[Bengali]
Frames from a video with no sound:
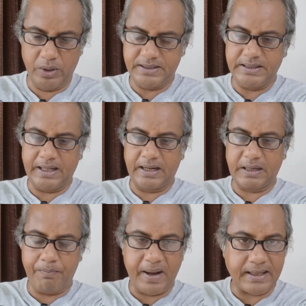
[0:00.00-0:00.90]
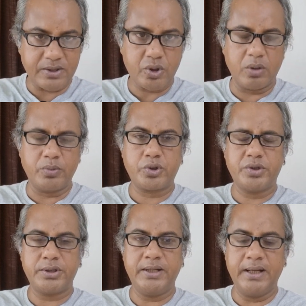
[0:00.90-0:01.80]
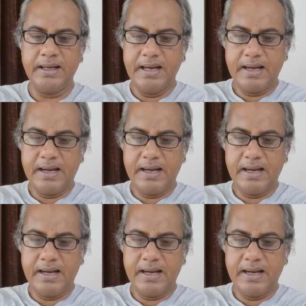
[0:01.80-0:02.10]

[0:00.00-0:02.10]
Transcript: বলেছি তারা একটা প্যাকেজ কর্মসূচি নিয়ে